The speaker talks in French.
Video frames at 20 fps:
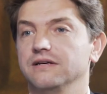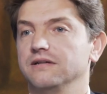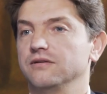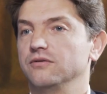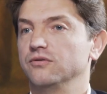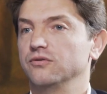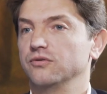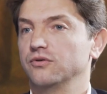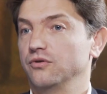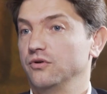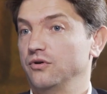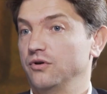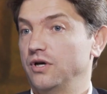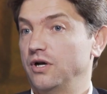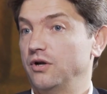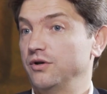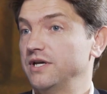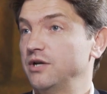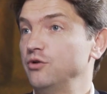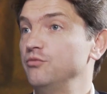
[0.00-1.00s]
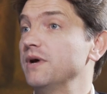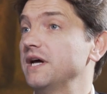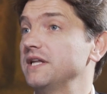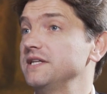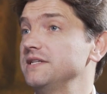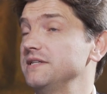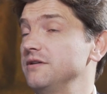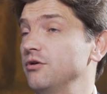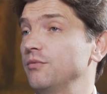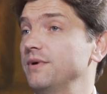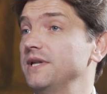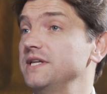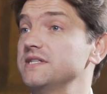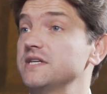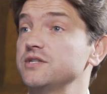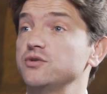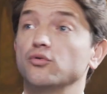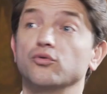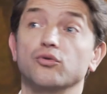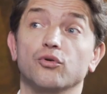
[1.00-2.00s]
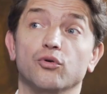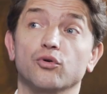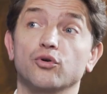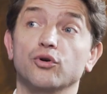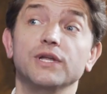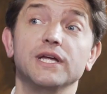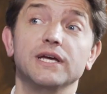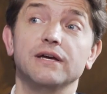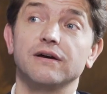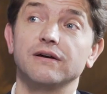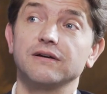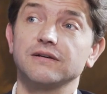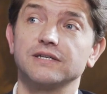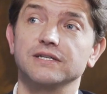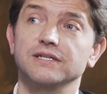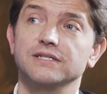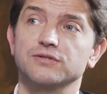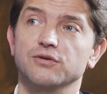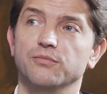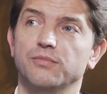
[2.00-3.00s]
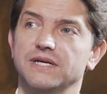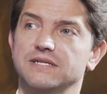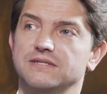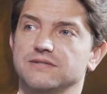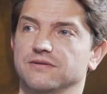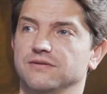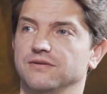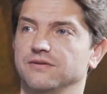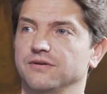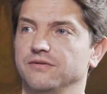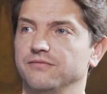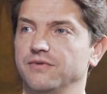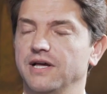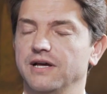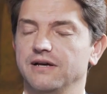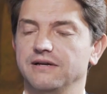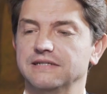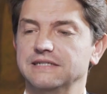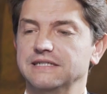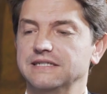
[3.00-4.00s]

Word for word: Donc, euh, alors il y a l'urbanisation que l'on connaît, hein, qui se passe, euh, voilà.